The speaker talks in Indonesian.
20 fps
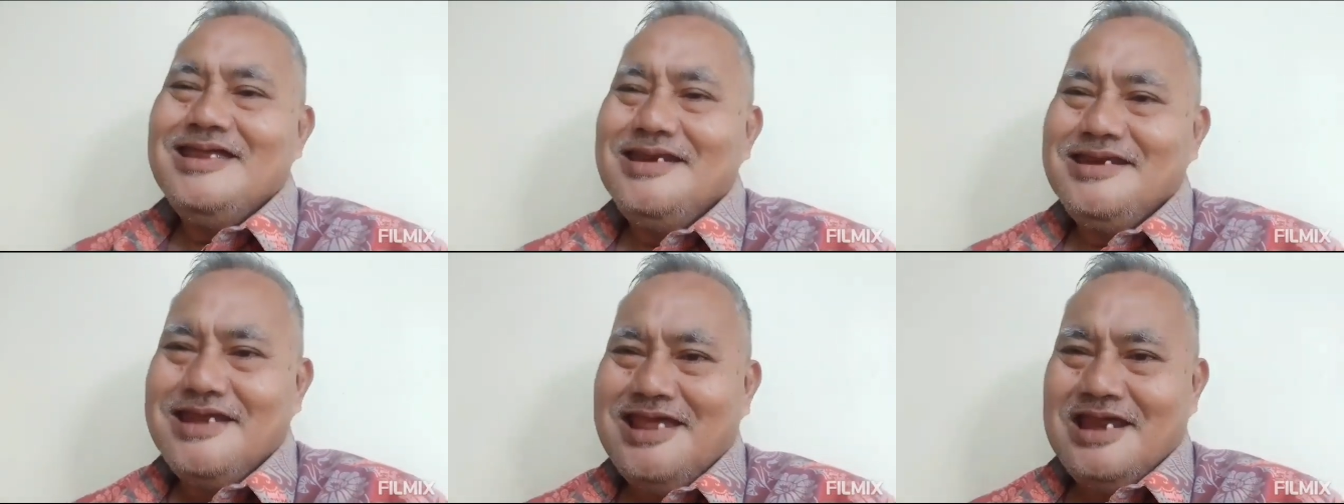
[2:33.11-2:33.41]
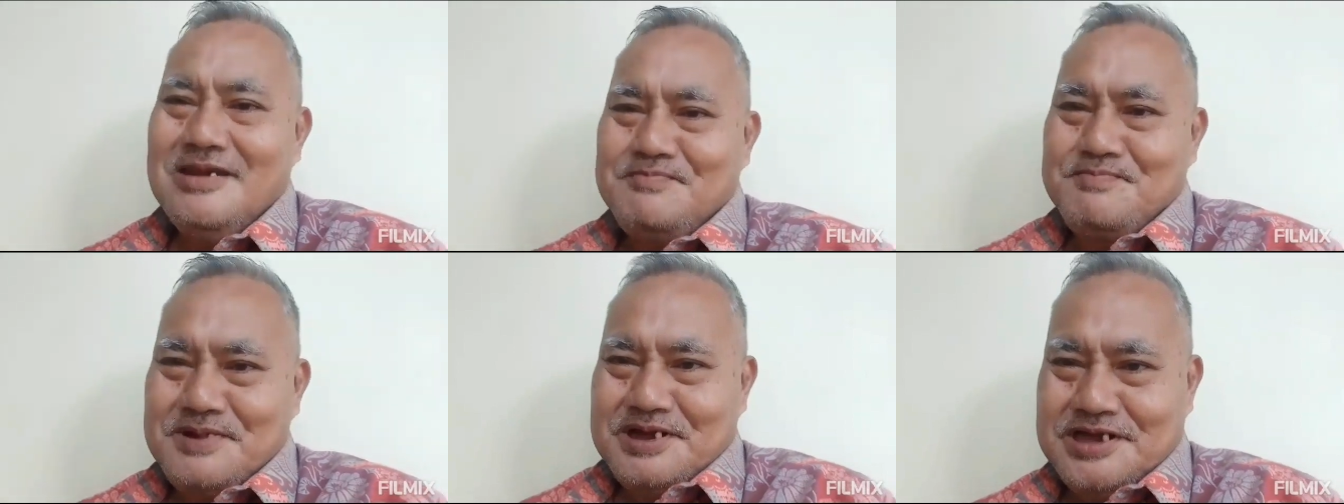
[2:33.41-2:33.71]

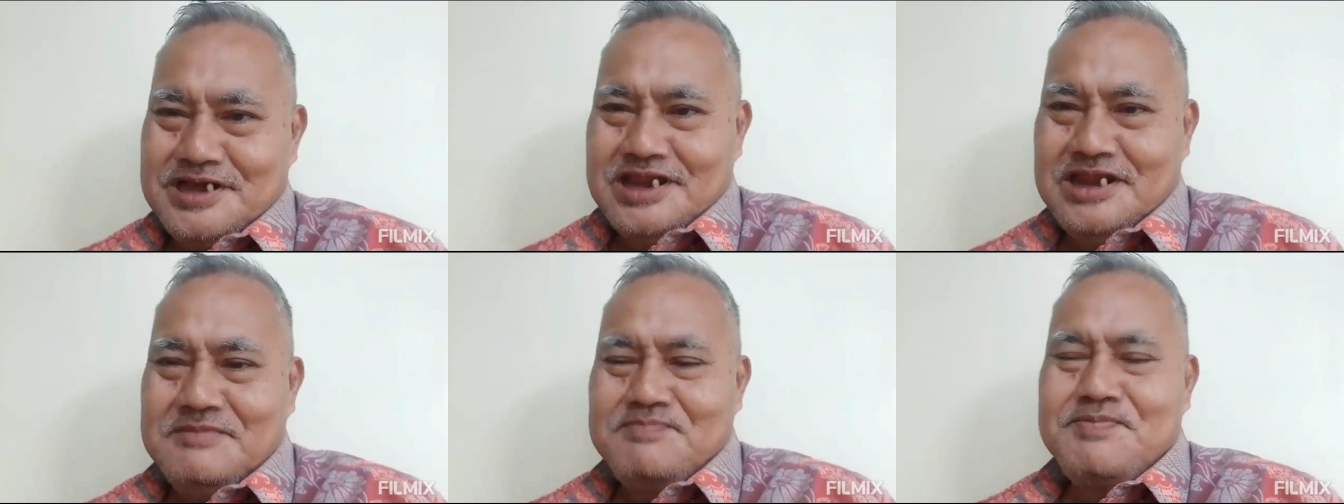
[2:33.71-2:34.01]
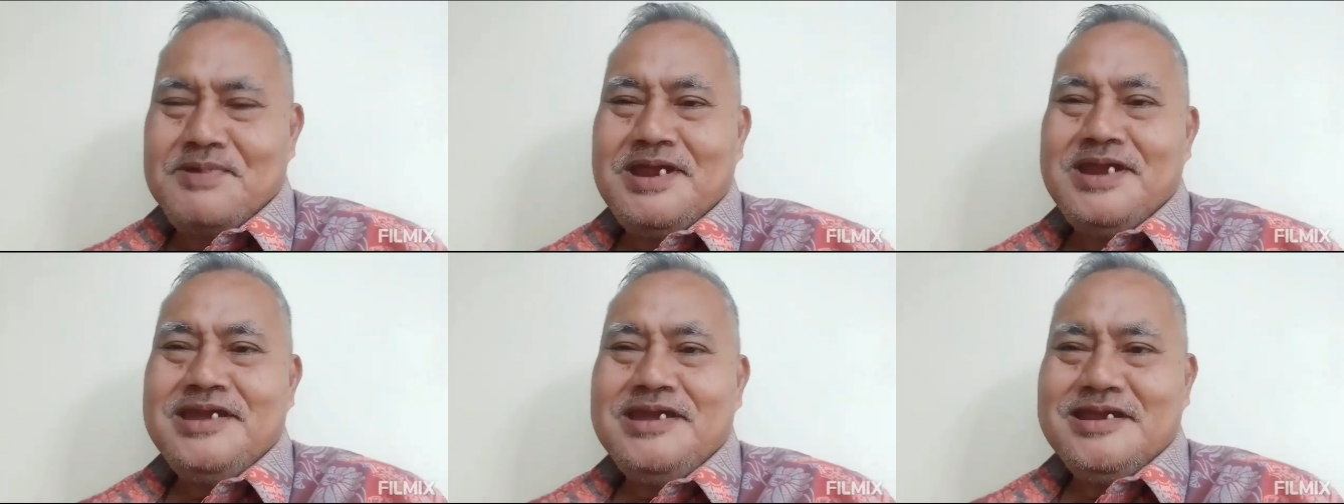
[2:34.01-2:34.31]
dan
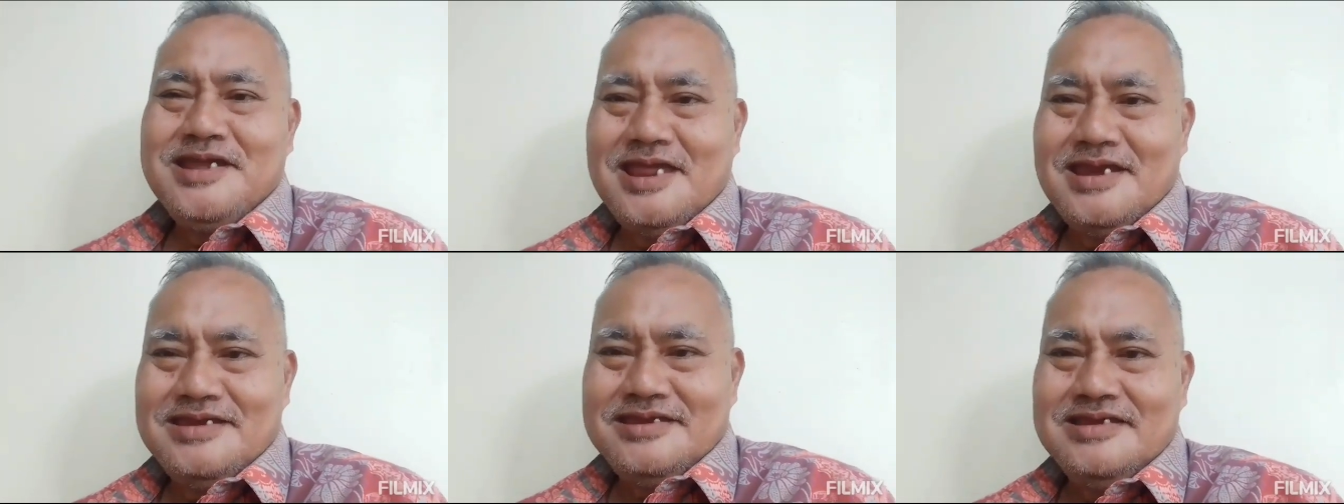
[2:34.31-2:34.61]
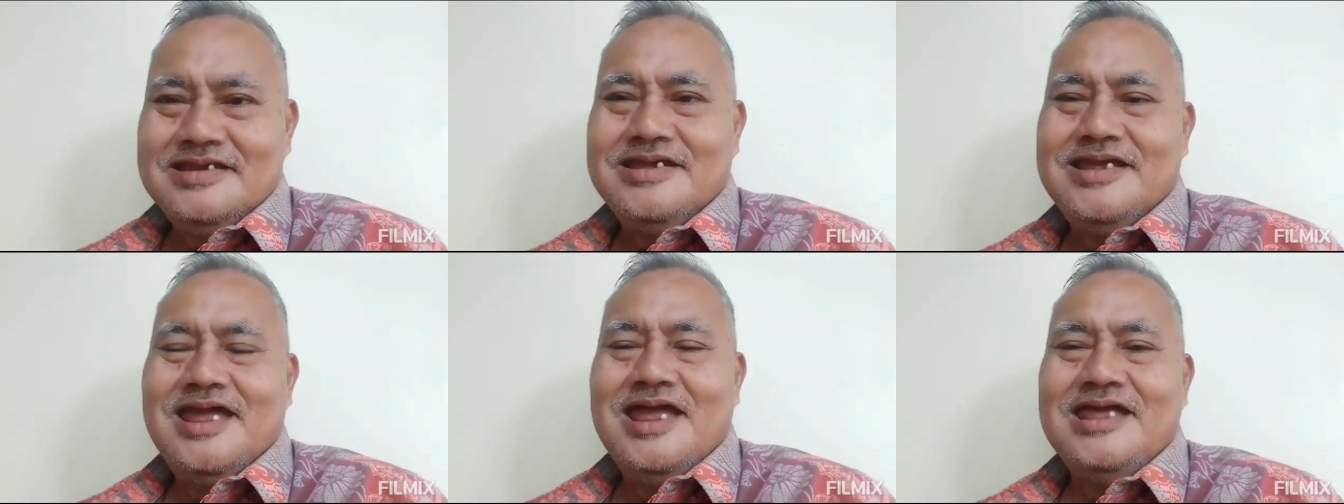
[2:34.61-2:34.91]
PDIP dengan
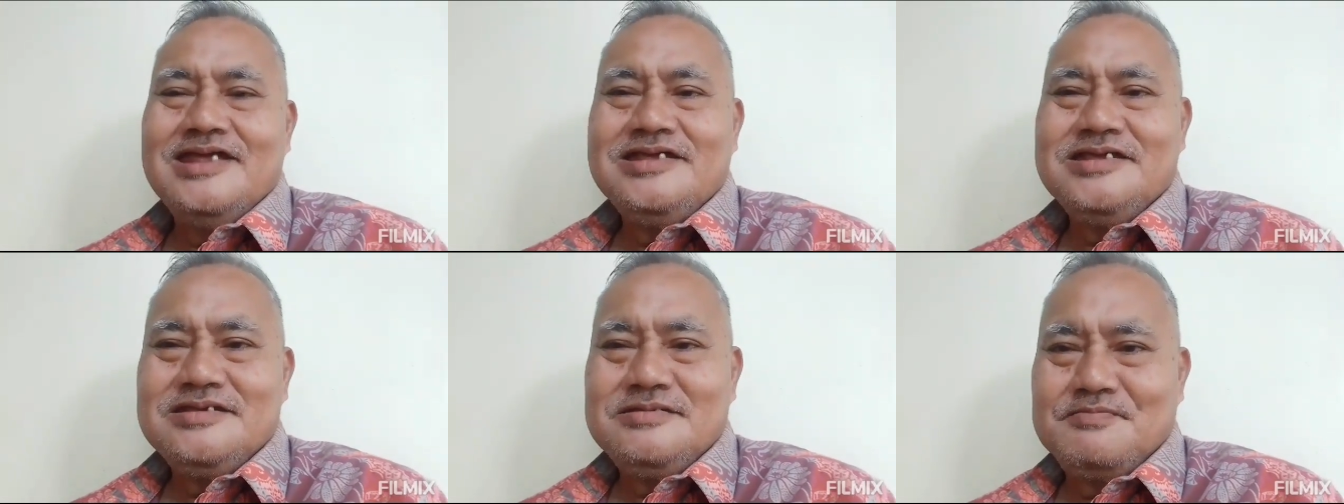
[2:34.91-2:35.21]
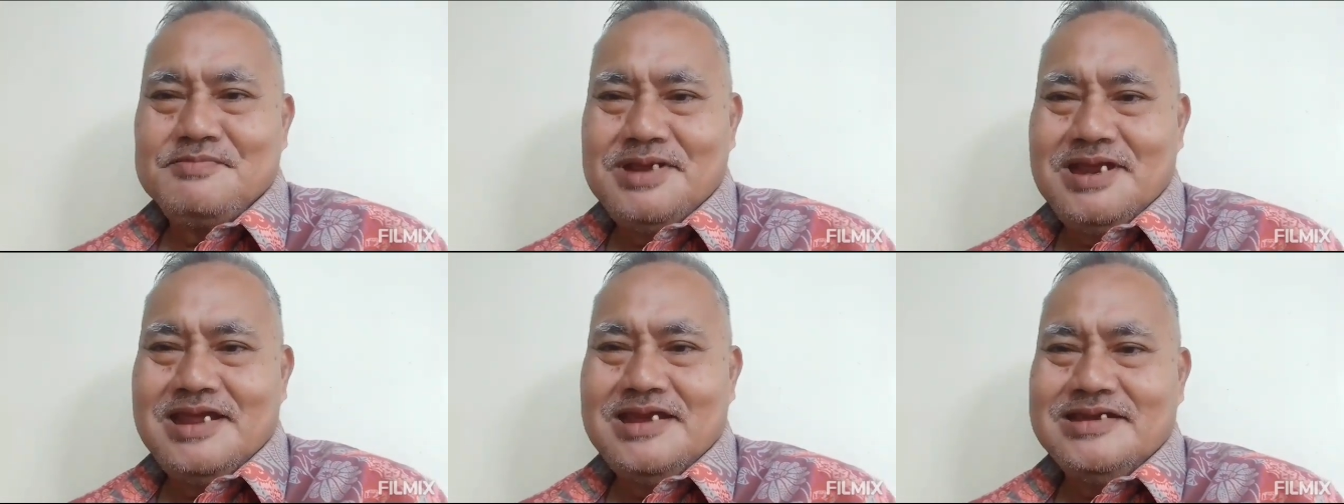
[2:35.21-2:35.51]
tegas
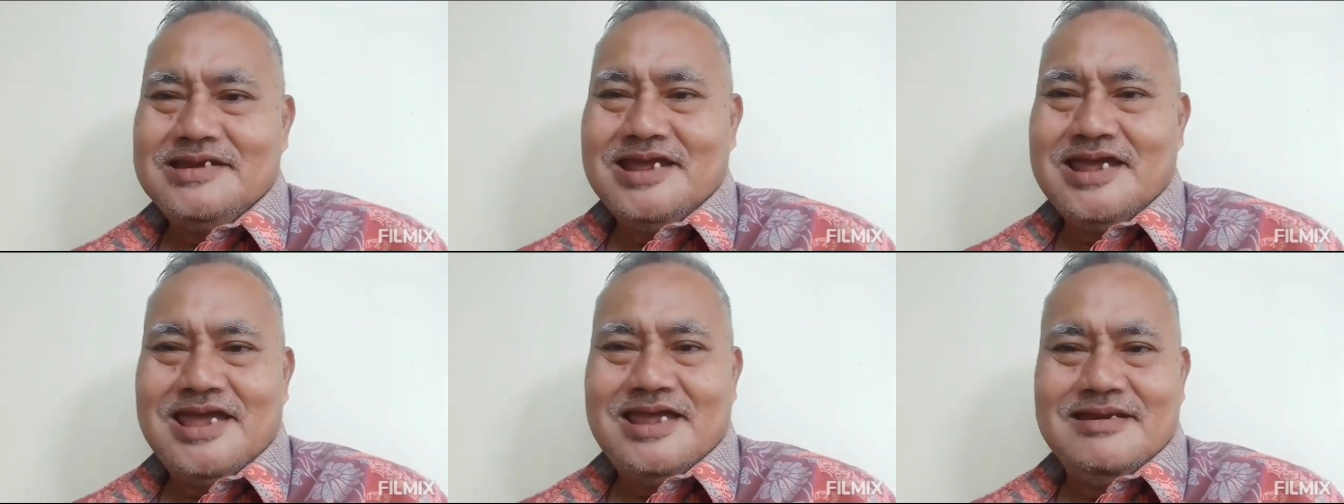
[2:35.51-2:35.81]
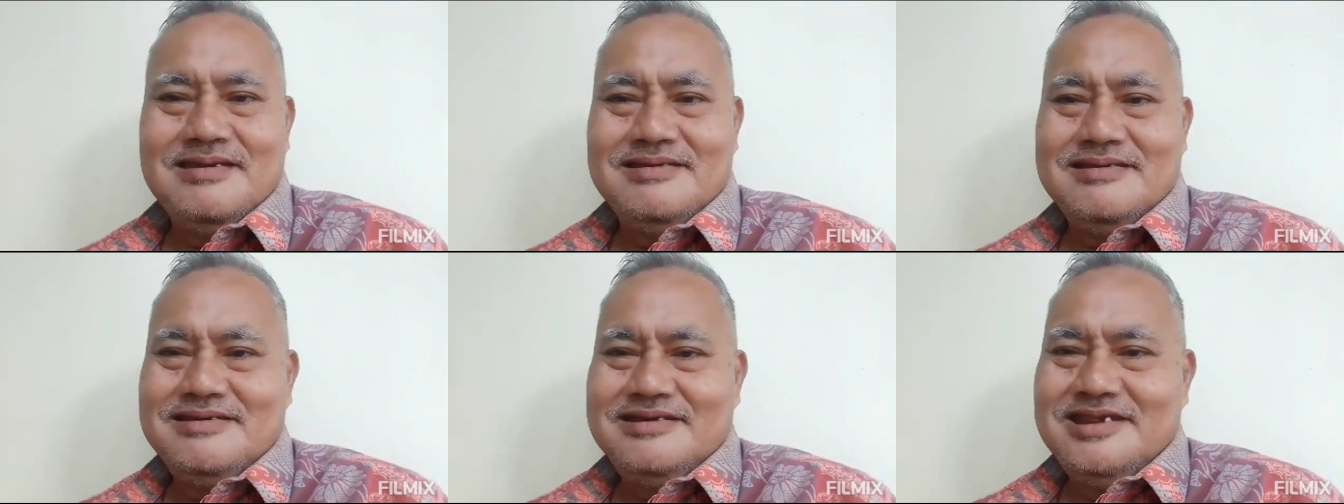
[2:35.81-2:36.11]
menyatakan